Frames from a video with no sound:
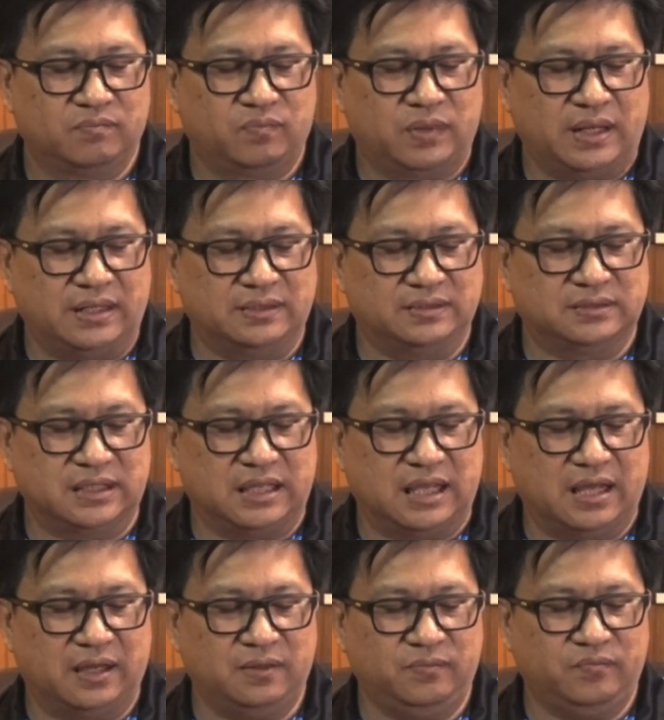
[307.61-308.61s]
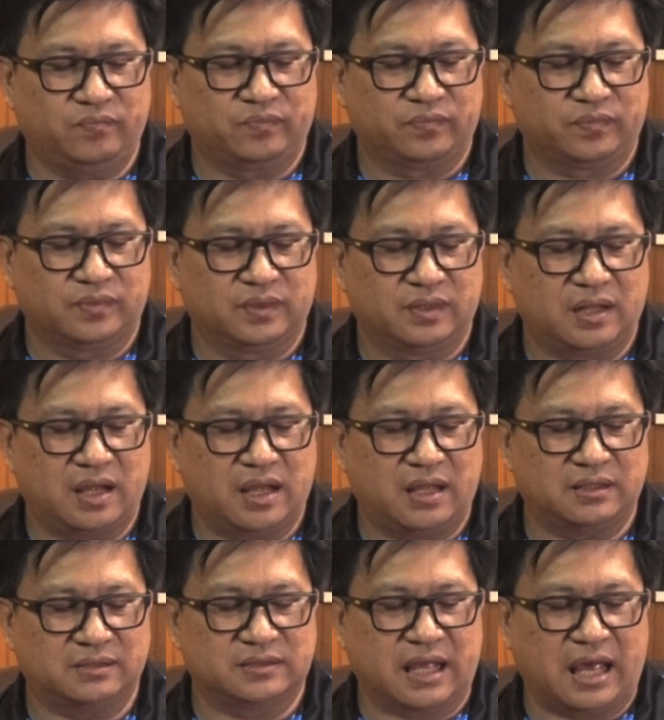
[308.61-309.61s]
เปล่งเสียงนะ
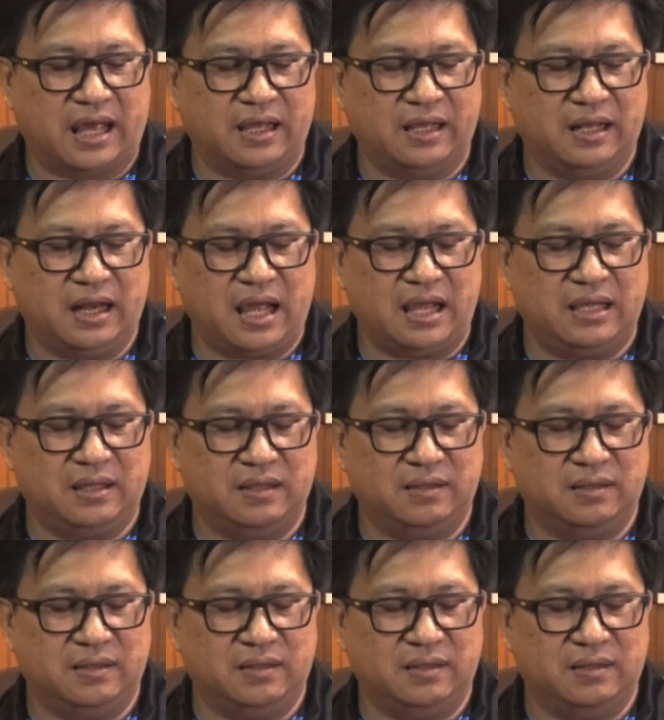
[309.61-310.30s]
แสงไล่